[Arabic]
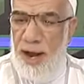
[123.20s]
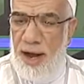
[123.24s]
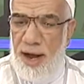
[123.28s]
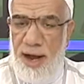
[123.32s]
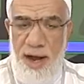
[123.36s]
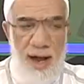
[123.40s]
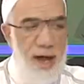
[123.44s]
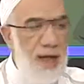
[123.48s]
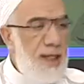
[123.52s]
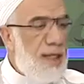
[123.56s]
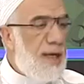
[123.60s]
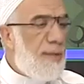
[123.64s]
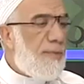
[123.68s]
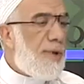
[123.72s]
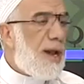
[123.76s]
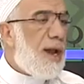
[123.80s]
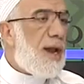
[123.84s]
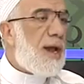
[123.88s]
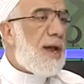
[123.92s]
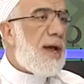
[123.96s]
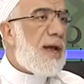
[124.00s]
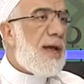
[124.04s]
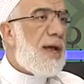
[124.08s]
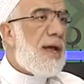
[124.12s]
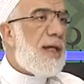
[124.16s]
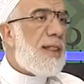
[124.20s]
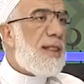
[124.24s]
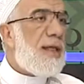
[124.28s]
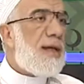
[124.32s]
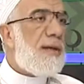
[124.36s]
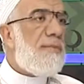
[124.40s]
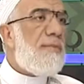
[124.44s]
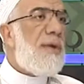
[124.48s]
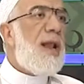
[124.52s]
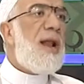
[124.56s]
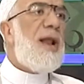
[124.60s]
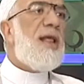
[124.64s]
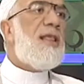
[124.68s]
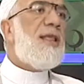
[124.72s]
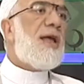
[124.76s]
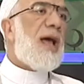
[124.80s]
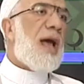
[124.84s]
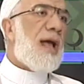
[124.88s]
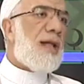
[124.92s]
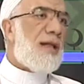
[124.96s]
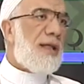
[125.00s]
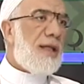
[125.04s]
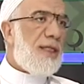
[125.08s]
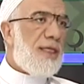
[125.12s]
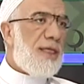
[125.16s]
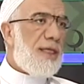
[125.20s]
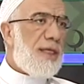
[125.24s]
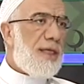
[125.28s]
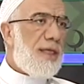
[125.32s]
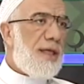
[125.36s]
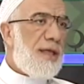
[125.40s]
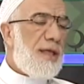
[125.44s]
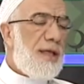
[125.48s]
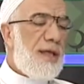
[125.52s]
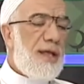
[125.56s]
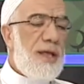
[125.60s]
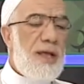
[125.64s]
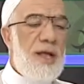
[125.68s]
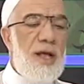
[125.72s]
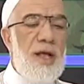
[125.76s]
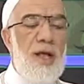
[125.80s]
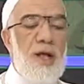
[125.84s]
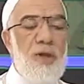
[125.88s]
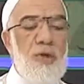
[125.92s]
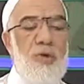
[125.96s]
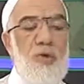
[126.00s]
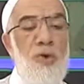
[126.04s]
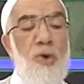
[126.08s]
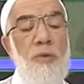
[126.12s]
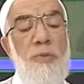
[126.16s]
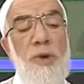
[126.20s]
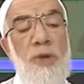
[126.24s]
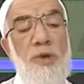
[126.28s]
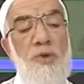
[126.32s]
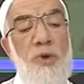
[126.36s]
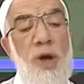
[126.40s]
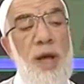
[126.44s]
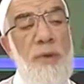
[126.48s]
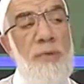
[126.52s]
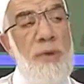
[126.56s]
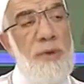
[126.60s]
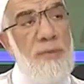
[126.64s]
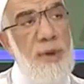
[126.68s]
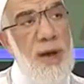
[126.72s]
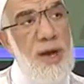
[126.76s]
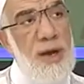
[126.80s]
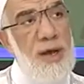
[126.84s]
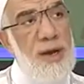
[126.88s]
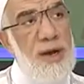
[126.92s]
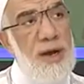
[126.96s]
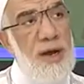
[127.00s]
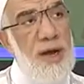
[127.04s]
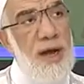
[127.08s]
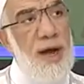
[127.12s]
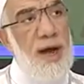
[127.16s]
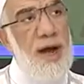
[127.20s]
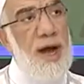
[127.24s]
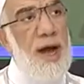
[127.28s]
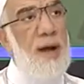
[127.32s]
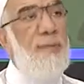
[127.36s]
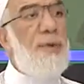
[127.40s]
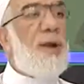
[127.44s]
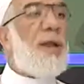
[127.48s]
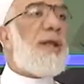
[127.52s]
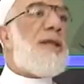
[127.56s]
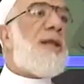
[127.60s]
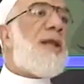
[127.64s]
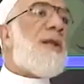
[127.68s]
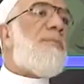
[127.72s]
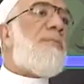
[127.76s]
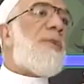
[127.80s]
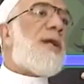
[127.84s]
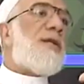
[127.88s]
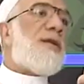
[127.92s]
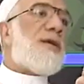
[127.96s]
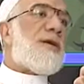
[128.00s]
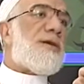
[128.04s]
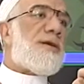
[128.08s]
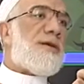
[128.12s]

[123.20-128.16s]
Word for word: هذا بلغ هذا ما الذي حدث تربه ابي بكر قبلت المطر